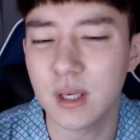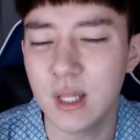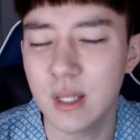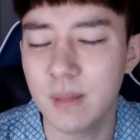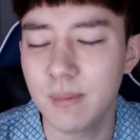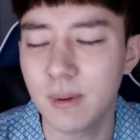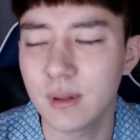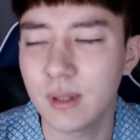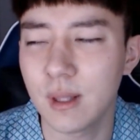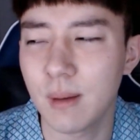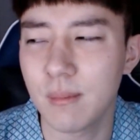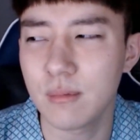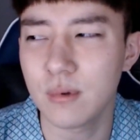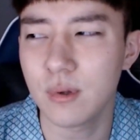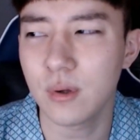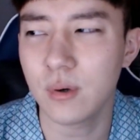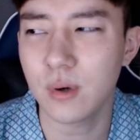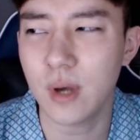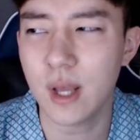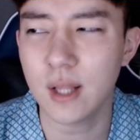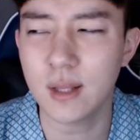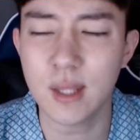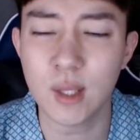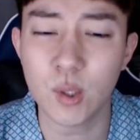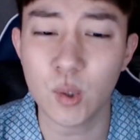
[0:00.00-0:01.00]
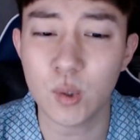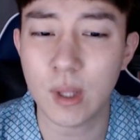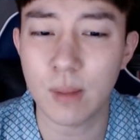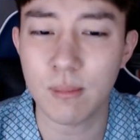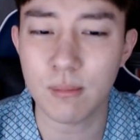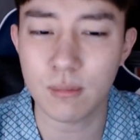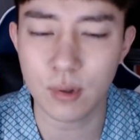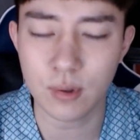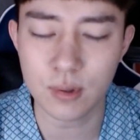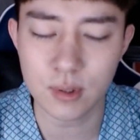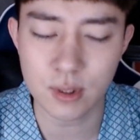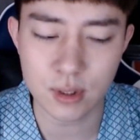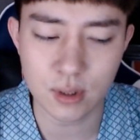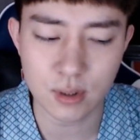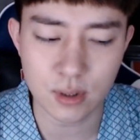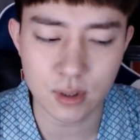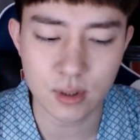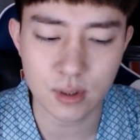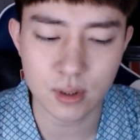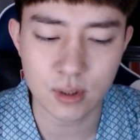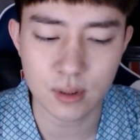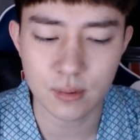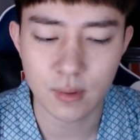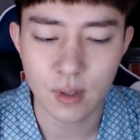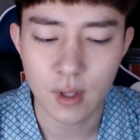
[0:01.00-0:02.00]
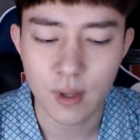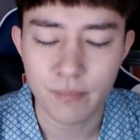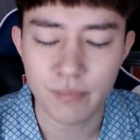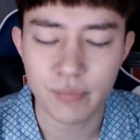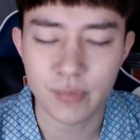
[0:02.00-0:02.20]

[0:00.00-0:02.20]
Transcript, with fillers: 일반 남성 헤테로 남성들은